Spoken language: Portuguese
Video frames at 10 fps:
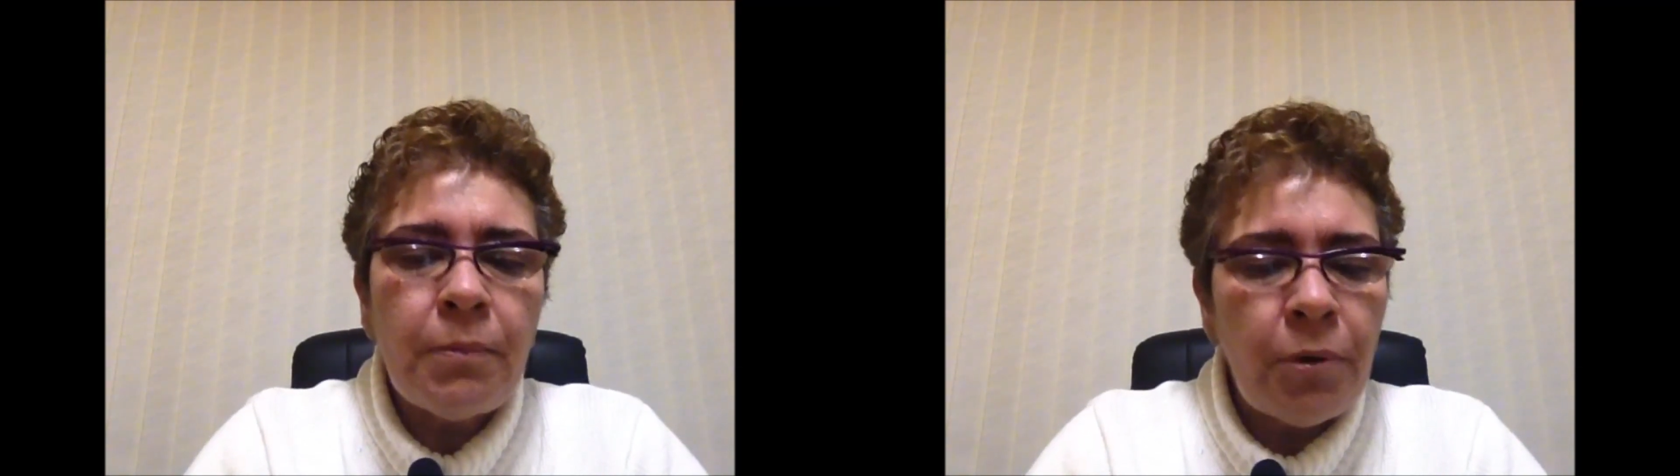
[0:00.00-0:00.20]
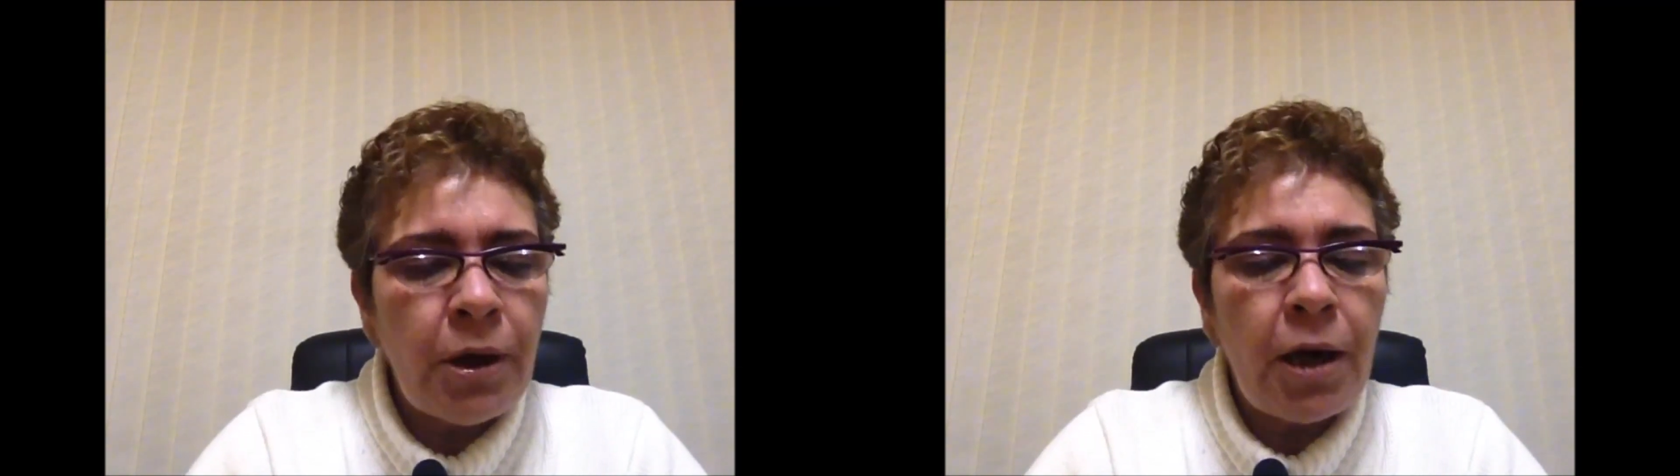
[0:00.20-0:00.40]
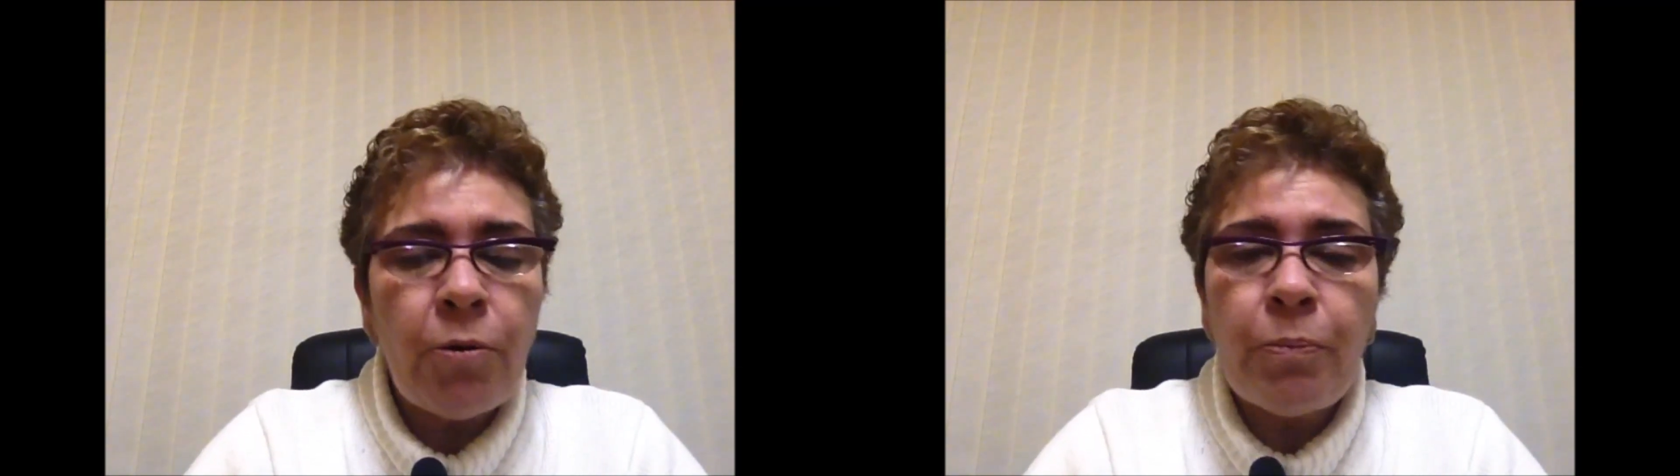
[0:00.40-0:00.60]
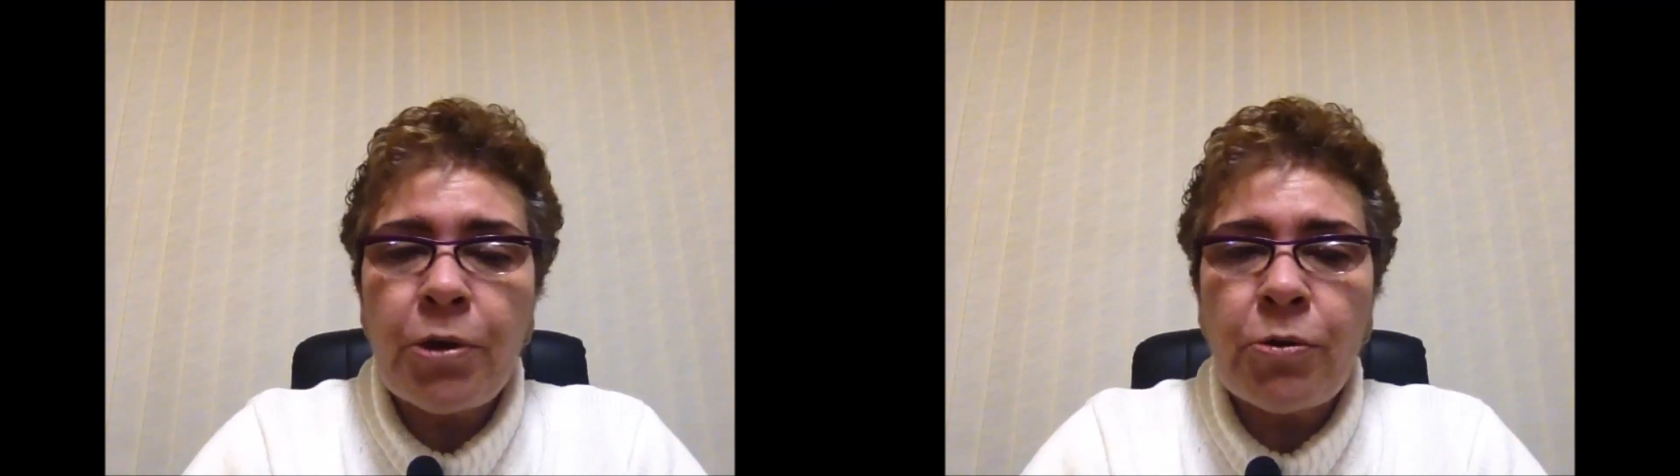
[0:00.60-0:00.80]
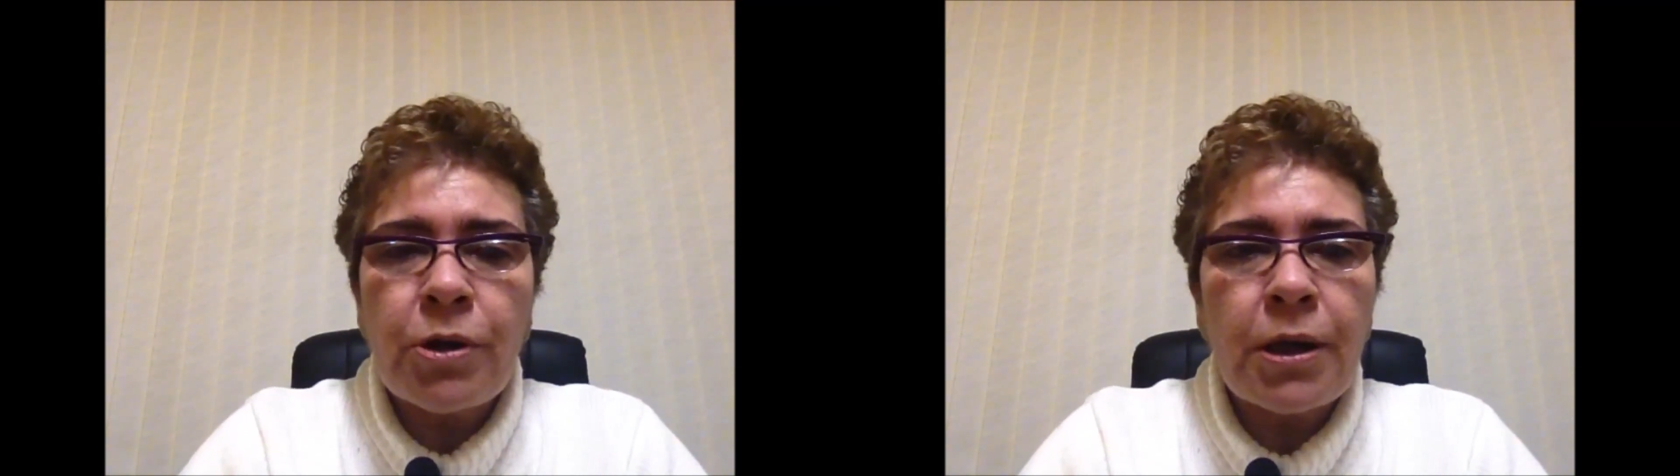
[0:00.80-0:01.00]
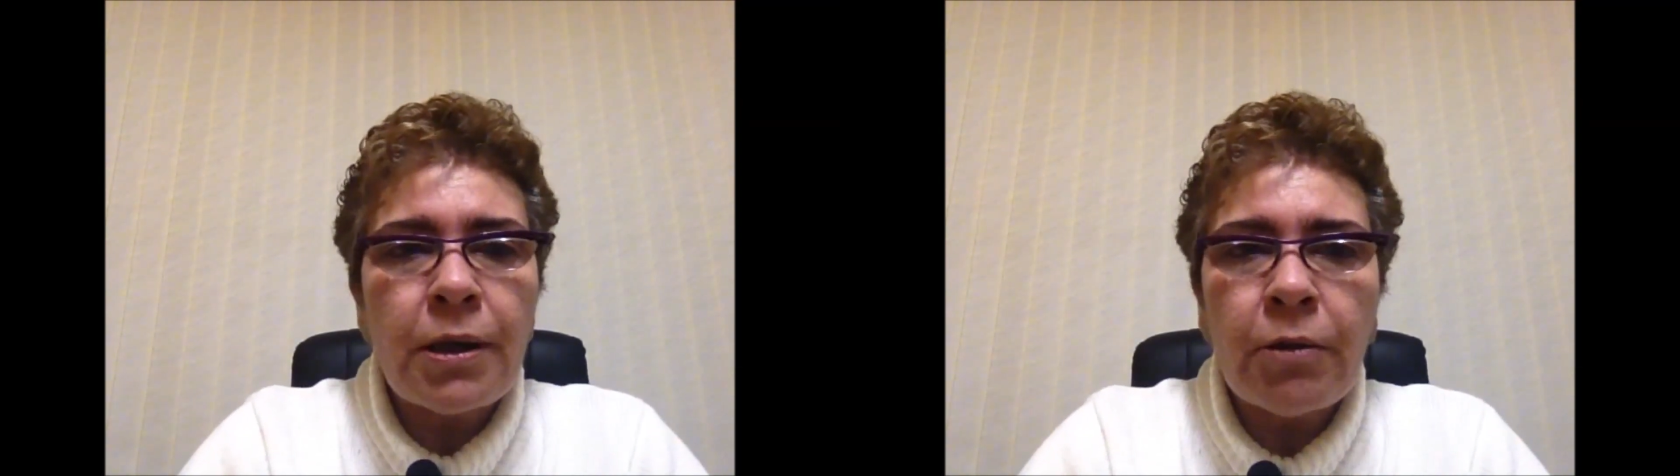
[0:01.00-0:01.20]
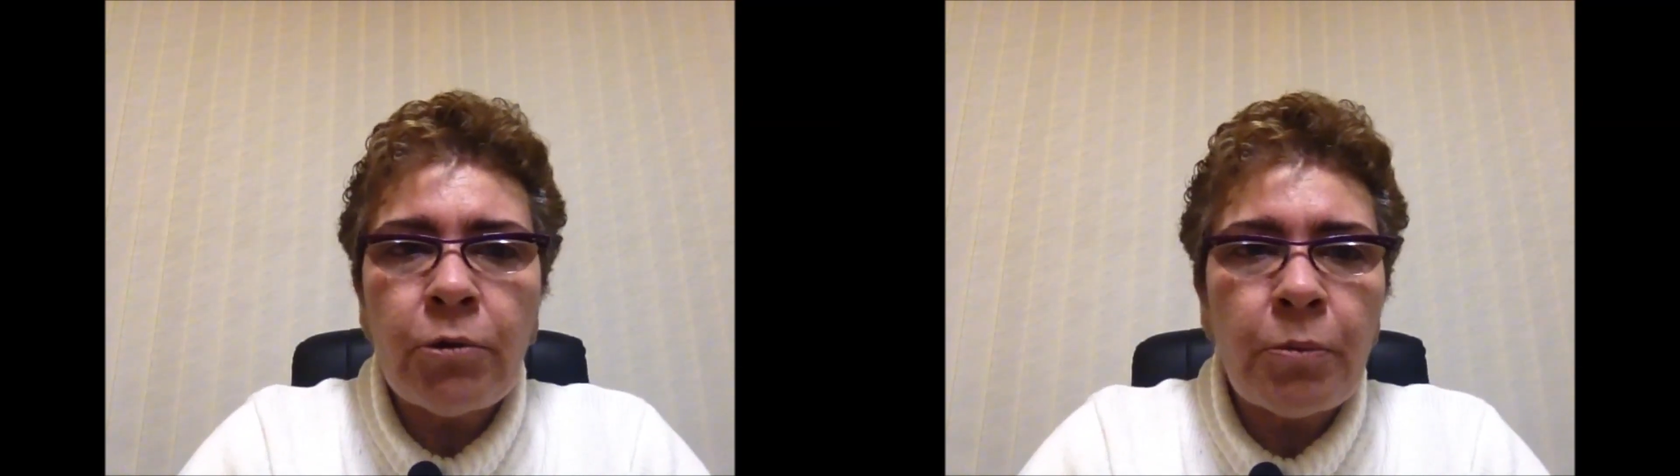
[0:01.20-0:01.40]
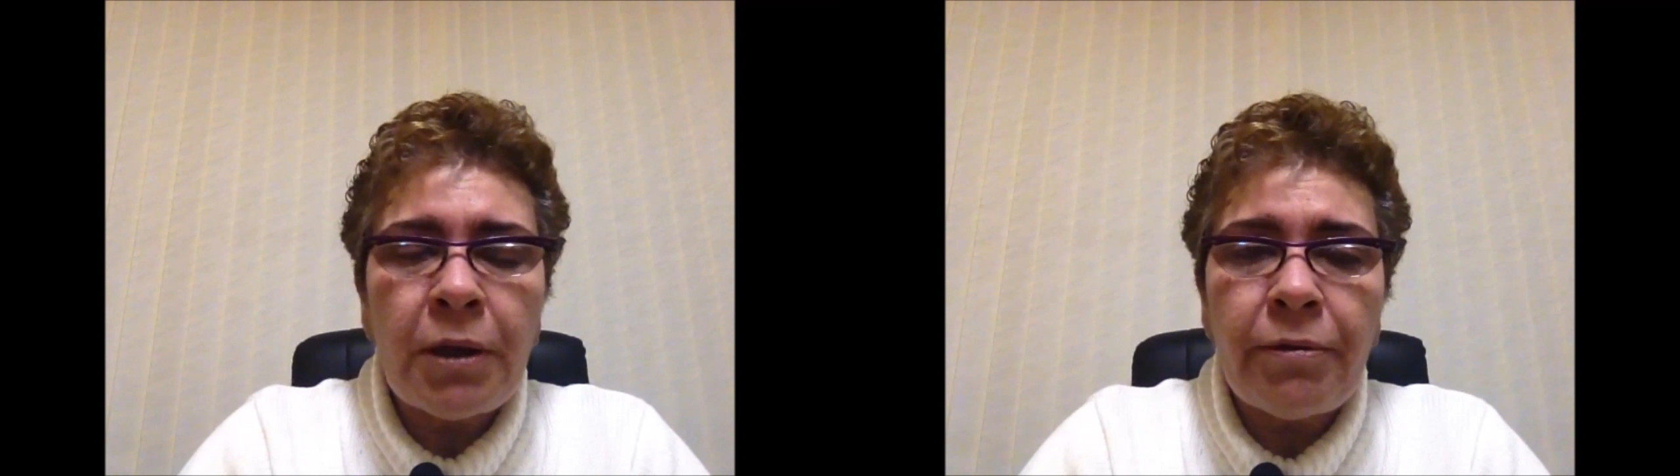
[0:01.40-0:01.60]
porque eram pessoas que não
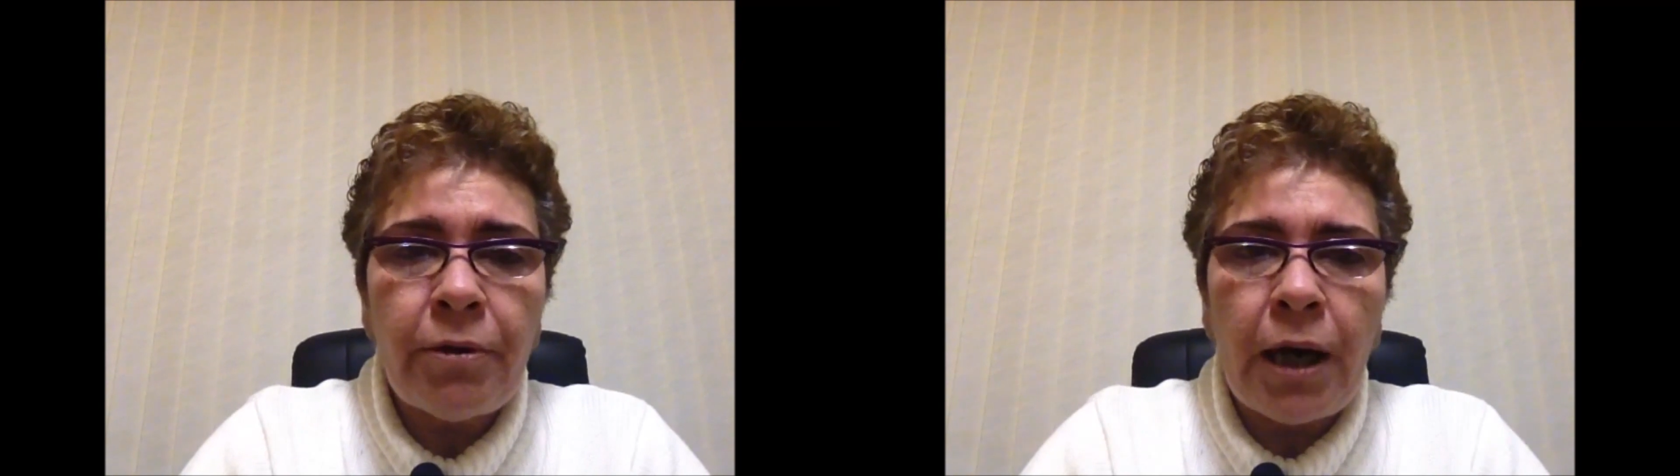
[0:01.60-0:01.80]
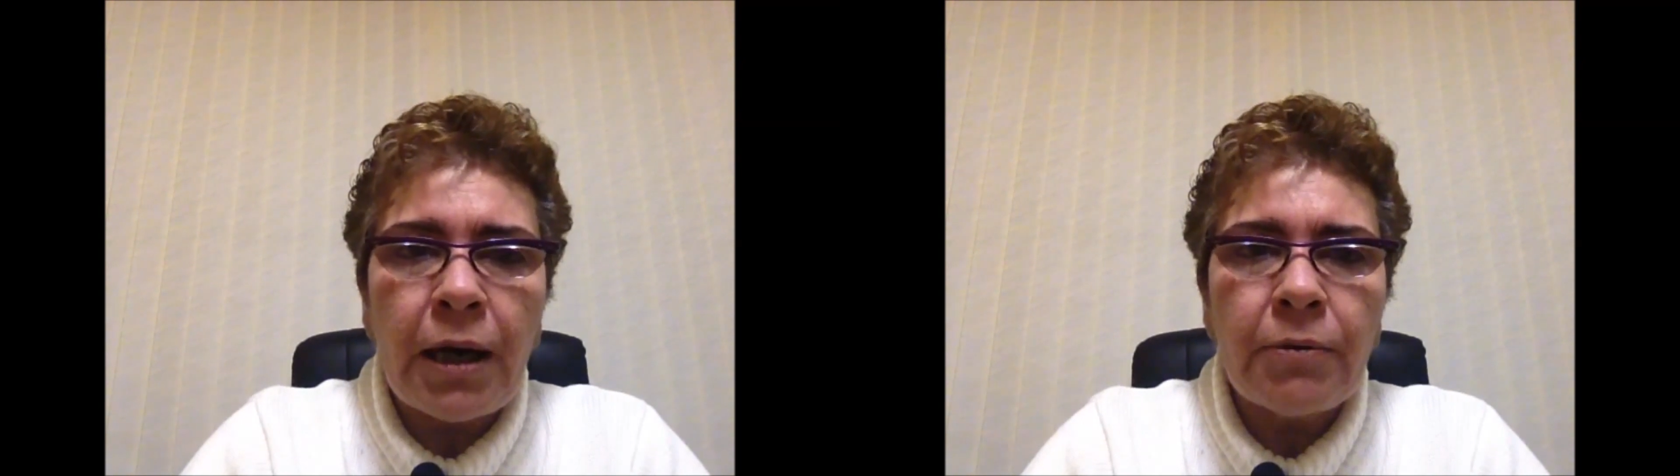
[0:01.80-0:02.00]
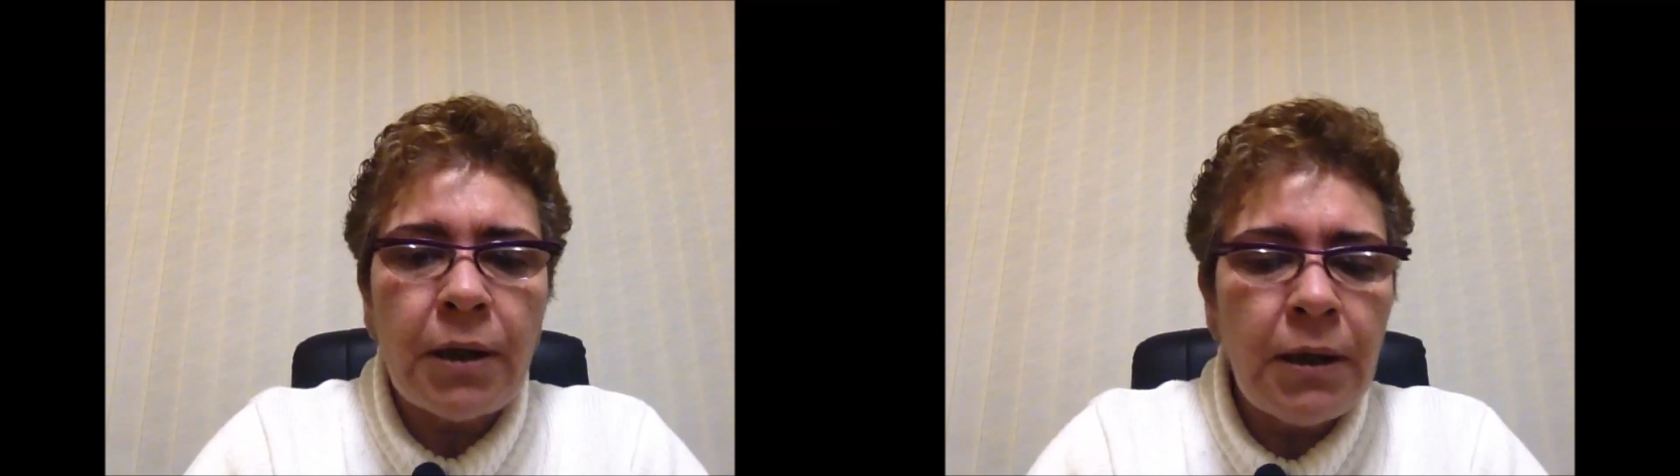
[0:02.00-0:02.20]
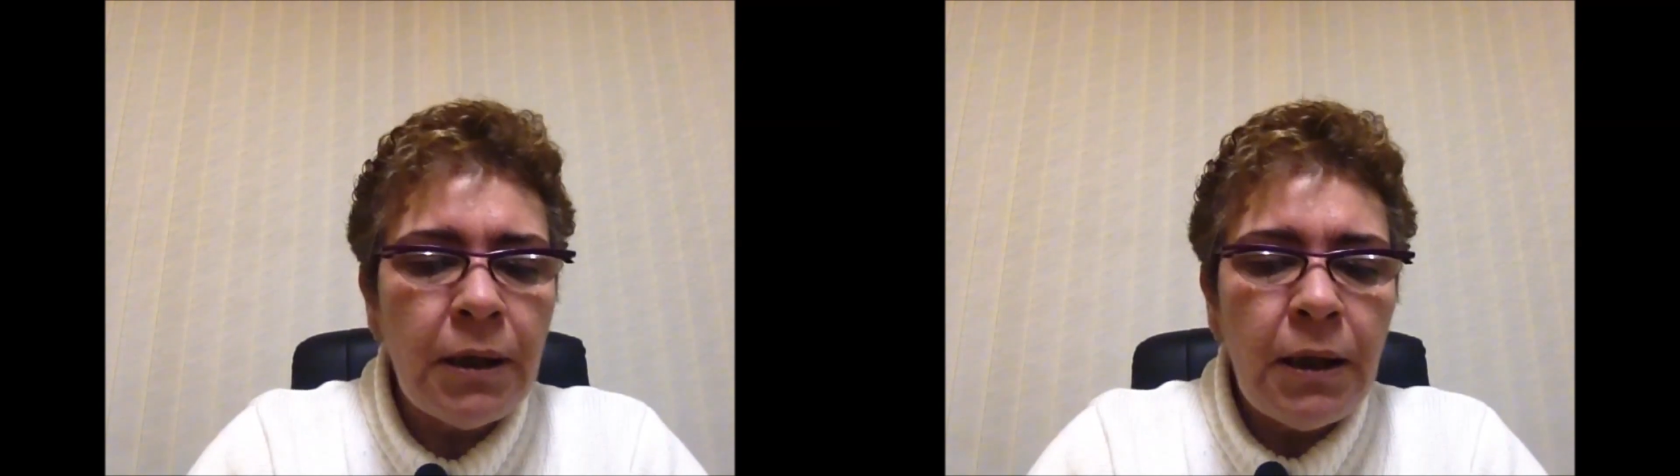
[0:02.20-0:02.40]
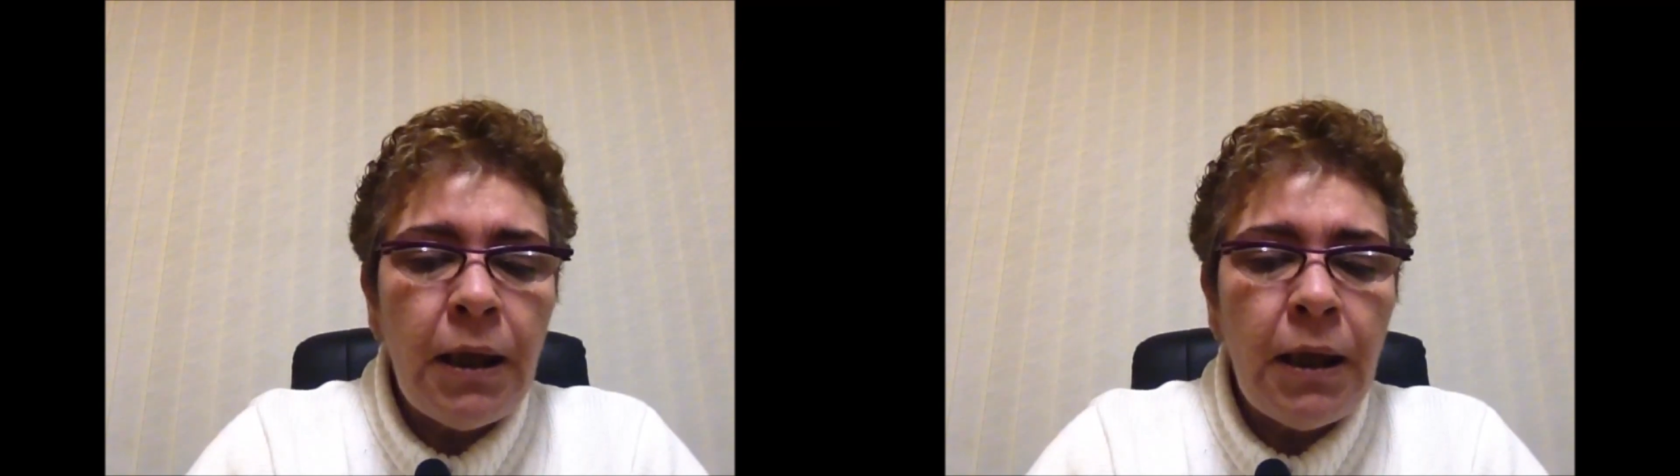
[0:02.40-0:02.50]
tomavam água